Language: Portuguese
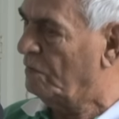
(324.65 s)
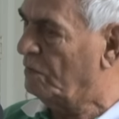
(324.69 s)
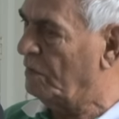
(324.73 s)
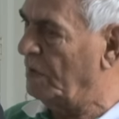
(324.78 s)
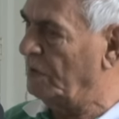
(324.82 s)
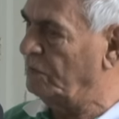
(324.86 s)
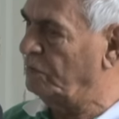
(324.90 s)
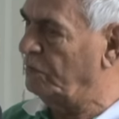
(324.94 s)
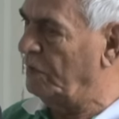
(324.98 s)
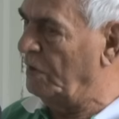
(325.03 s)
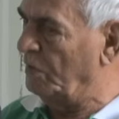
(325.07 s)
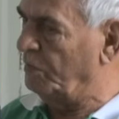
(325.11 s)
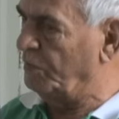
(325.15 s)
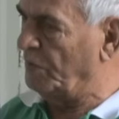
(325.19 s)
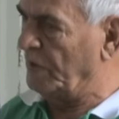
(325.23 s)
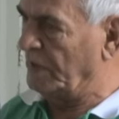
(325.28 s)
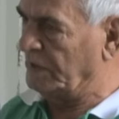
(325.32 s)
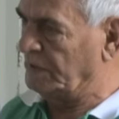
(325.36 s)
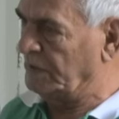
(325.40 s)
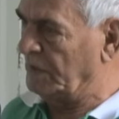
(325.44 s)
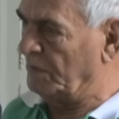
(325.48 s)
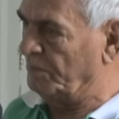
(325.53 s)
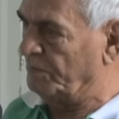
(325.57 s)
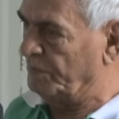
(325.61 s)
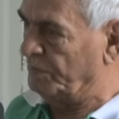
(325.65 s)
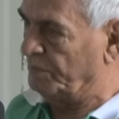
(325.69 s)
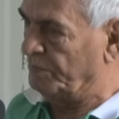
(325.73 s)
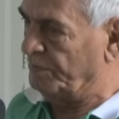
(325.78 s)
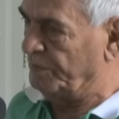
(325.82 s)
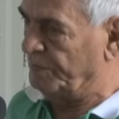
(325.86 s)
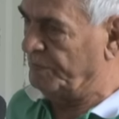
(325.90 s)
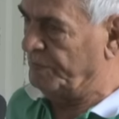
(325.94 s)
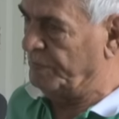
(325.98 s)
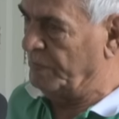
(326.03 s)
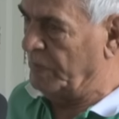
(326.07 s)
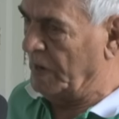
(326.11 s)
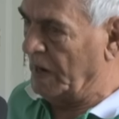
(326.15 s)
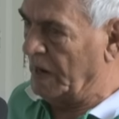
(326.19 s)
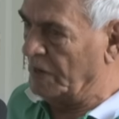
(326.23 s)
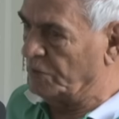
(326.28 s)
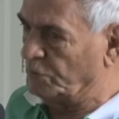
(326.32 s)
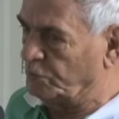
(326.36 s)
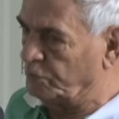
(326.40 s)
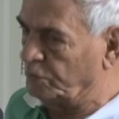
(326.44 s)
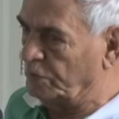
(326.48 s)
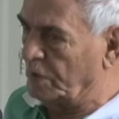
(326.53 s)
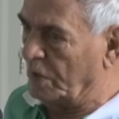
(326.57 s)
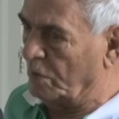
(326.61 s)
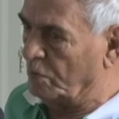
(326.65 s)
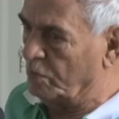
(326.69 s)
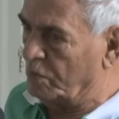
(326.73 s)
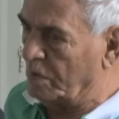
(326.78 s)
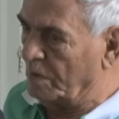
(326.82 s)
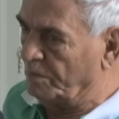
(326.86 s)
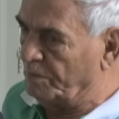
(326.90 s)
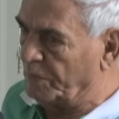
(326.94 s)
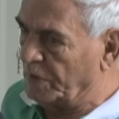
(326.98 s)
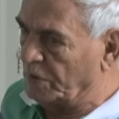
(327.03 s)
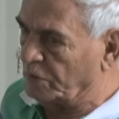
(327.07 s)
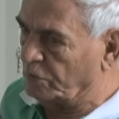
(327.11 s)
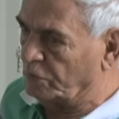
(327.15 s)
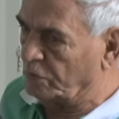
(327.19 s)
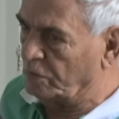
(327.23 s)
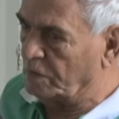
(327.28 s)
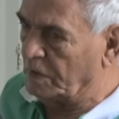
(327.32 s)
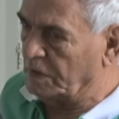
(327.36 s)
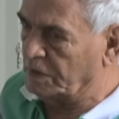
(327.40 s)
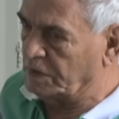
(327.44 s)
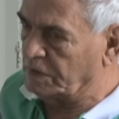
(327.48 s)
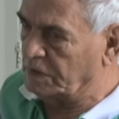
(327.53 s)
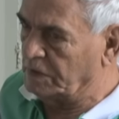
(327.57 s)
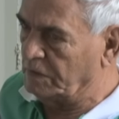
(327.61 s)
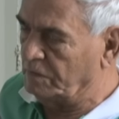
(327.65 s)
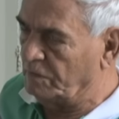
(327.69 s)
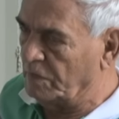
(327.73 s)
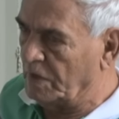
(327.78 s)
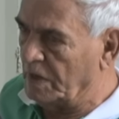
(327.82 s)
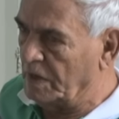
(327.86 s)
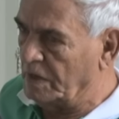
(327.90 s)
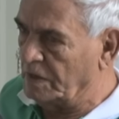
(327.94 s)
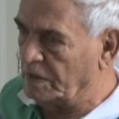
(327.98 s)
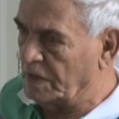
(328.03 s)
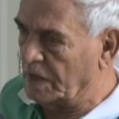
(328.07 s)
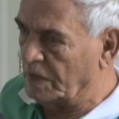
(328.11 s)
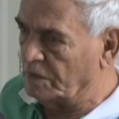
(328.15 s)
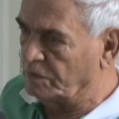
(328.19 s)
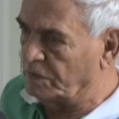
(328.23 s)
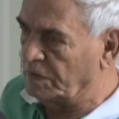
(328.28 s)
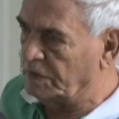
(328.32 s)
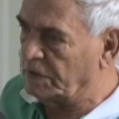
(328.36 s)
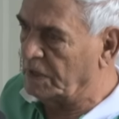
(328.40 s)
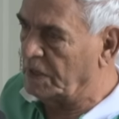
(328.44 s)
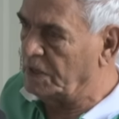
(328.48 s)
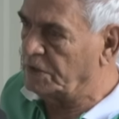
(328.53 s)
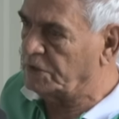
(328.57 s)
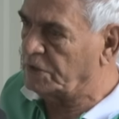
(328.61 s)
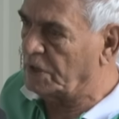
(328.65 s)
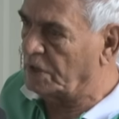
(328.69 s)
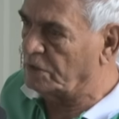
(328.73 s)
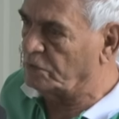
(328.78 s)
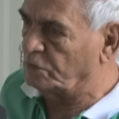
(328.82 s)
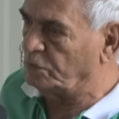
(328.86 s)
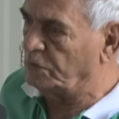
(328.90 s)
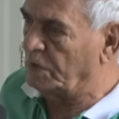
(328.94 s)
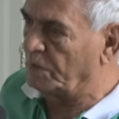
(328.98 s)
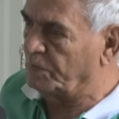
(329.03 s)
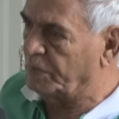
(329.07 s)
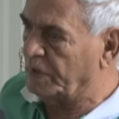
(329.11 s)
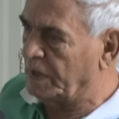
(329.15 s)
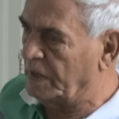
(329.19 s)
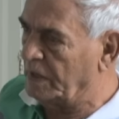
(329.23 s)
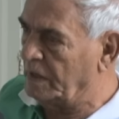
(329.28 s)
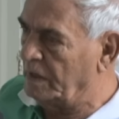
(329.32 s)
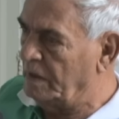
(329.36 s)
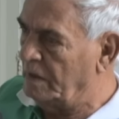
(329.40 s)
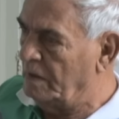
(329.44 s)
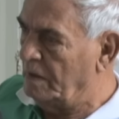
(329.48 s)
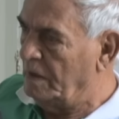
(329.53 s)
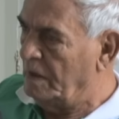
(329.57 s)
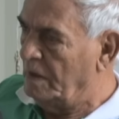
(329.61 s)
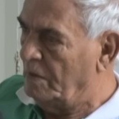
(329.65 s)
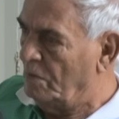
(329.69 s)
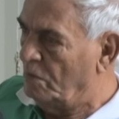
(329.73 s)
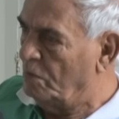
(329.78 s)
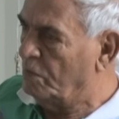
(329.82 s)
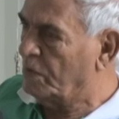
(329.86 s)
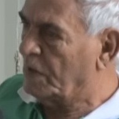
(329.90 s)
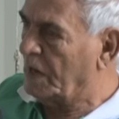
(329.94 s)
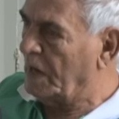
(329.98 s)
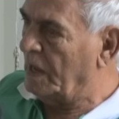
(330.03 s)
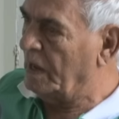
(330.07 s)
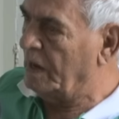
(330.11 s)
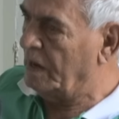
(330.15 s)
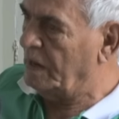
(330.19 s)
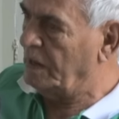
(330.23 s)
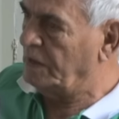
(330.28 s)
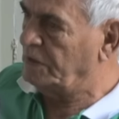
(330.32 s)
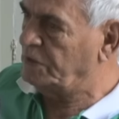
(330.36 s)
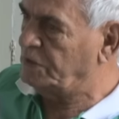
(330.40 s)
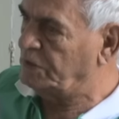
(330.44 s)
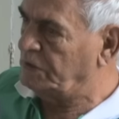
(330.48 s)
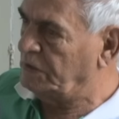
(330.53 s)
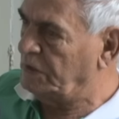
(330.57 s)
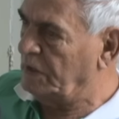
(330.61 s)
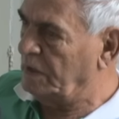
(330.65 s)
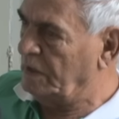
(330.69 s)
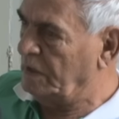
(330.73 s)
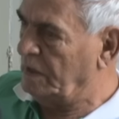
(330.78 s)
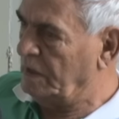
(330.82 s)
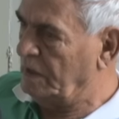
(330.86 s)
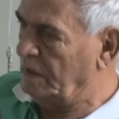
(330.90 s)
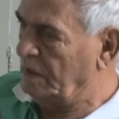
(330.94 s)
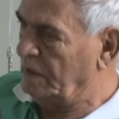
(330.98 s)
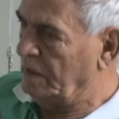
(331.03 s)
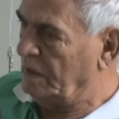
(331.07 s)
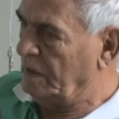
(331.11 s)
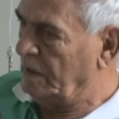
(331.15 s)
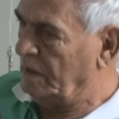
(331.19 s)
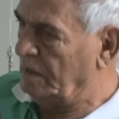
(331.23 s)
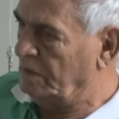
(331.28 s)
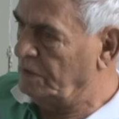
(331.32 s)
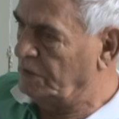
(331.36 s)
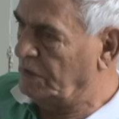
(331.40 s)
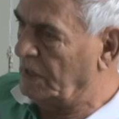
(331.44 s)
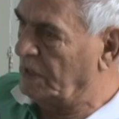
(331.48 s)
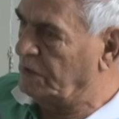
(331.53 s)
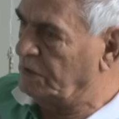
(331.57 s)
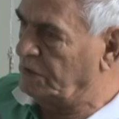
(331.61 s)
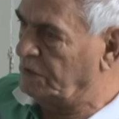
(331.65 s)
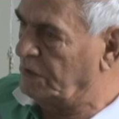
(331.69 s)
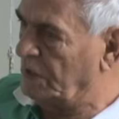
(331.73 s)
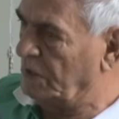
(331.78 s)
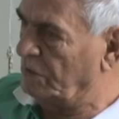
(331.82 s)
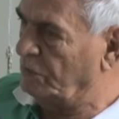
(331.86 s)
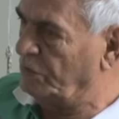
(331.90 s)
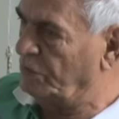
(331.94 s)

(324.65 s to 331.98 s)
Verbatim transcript: Quando eu, por exemplo, ajudo alguma pessoa assim, mas às vezes a gente ajuda porque o carente é, e já dizia